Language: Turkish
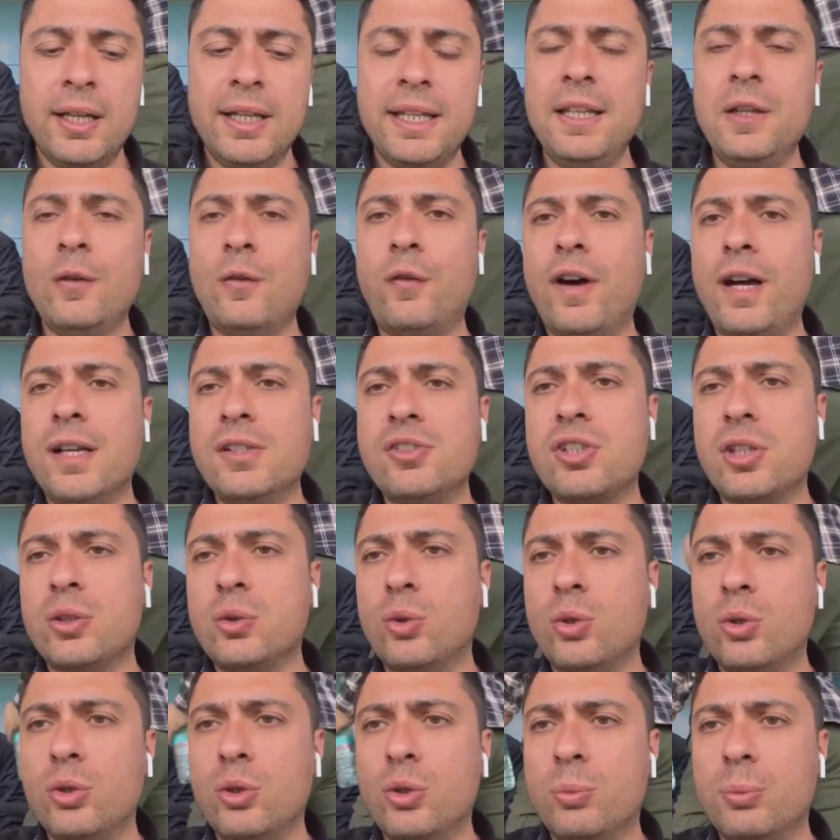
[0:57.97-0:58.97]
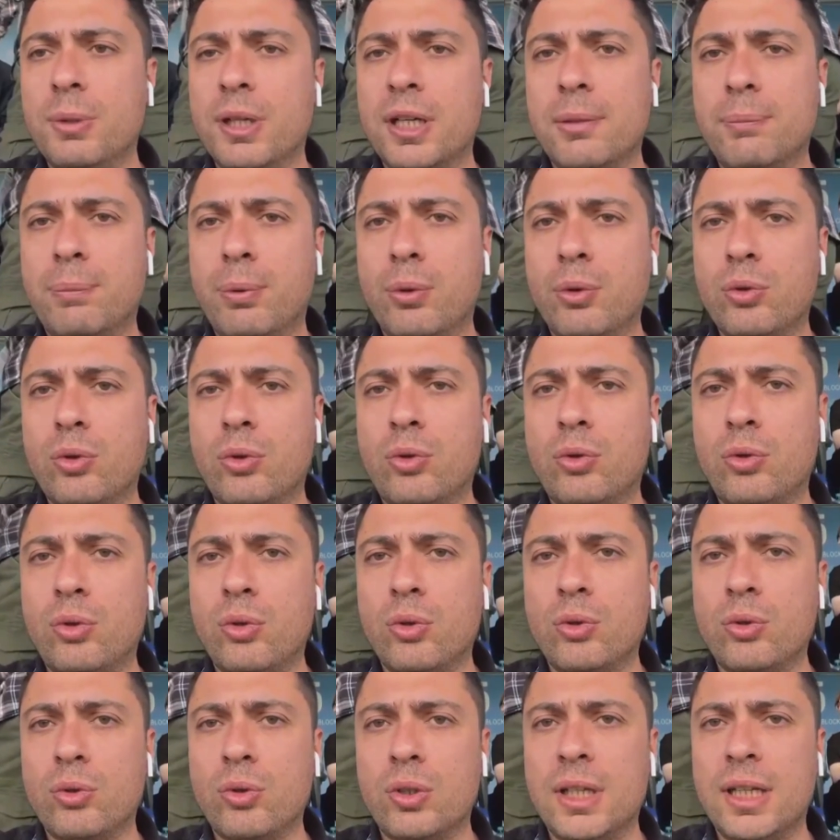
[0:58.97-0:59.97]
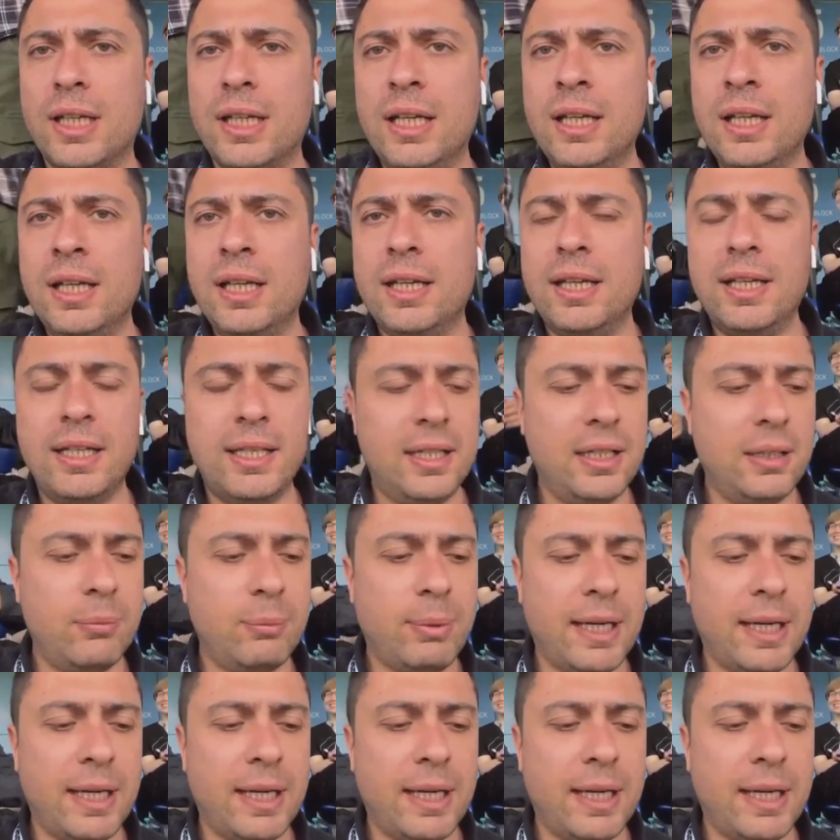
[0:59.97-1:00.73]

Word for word: İrfan Can 10 numara pozisyonunda e,